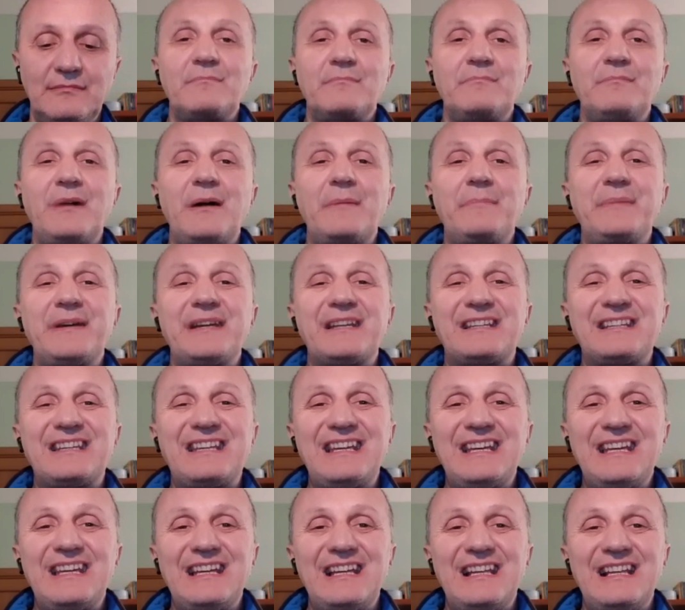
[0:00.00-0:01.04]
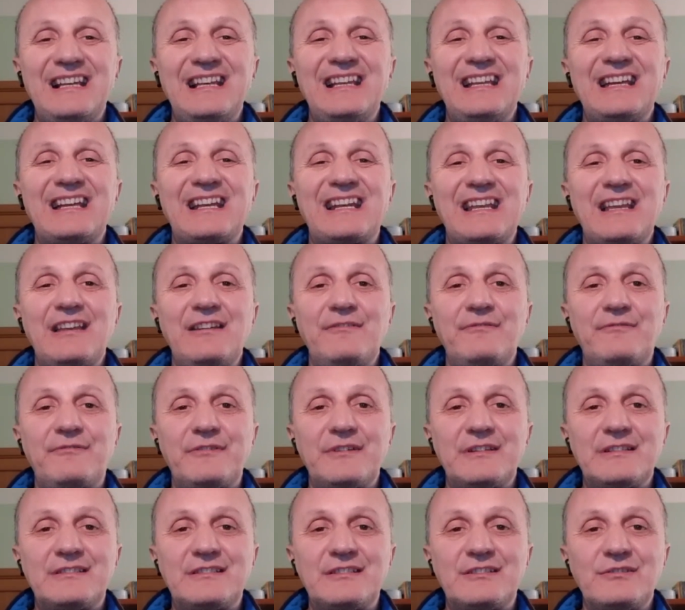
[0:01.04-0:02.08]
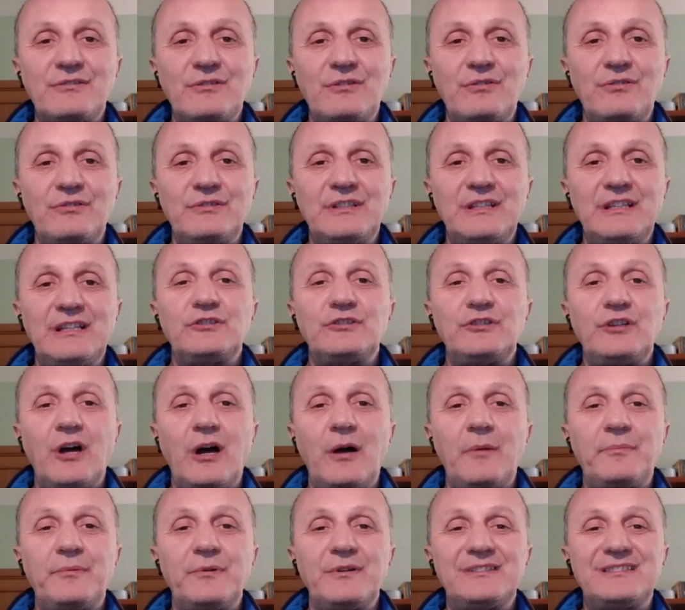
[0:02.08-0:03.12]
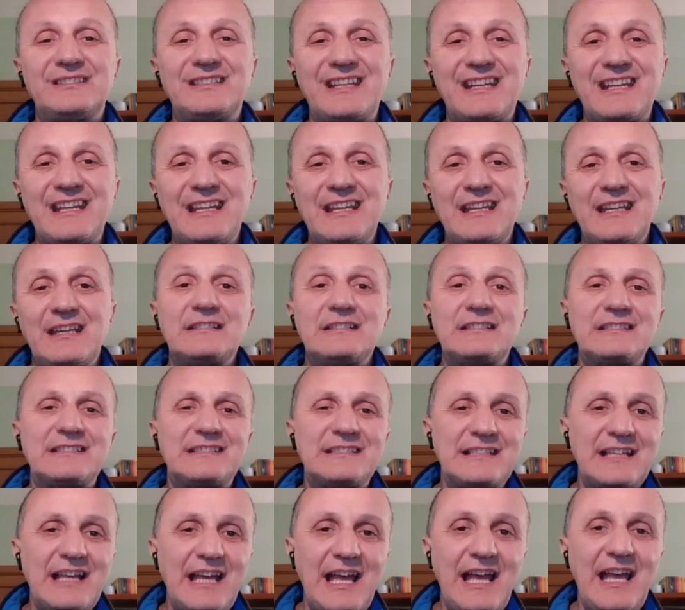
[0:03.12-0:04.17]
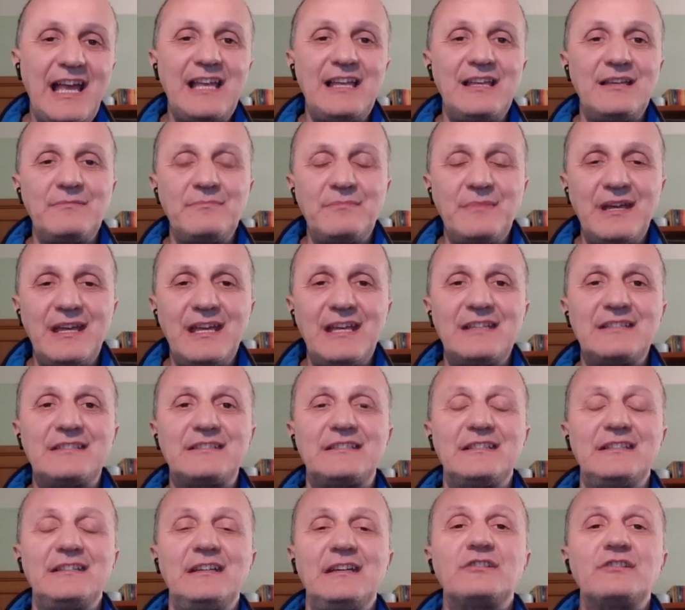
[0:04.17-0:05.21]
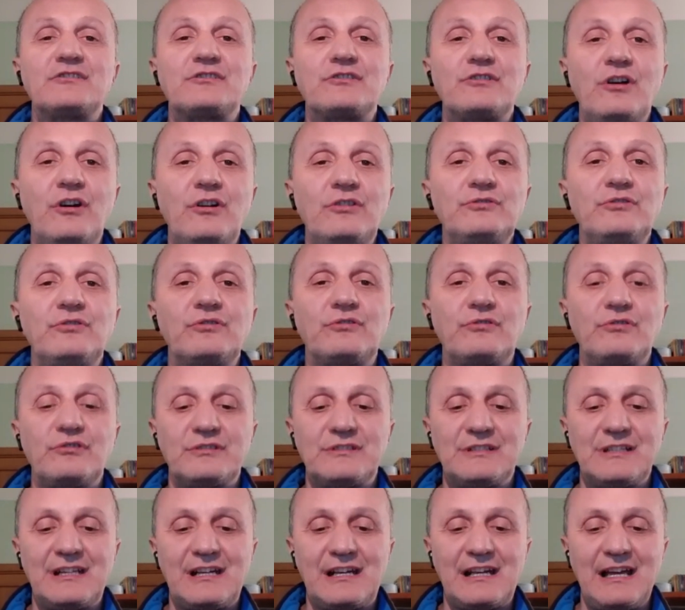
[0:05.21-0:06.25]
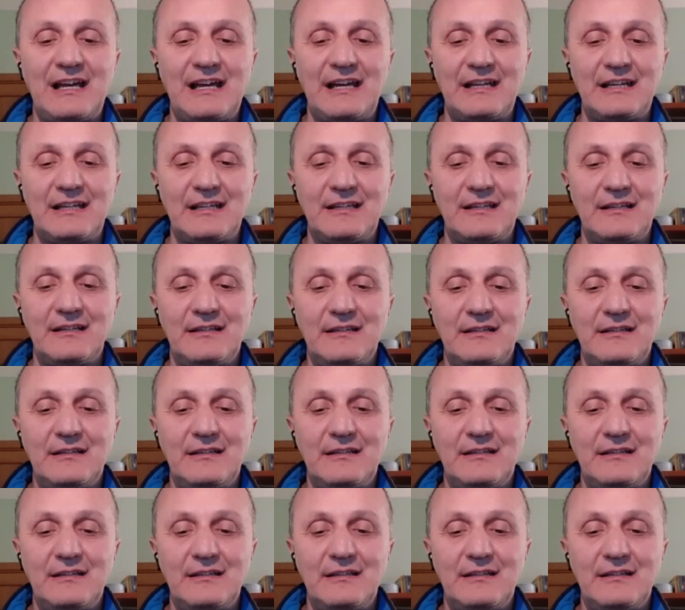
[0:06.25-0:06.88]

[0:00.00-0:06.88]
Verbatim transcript: Ma perché le reinfezioni dopo i 3-6 mesi sono così rare?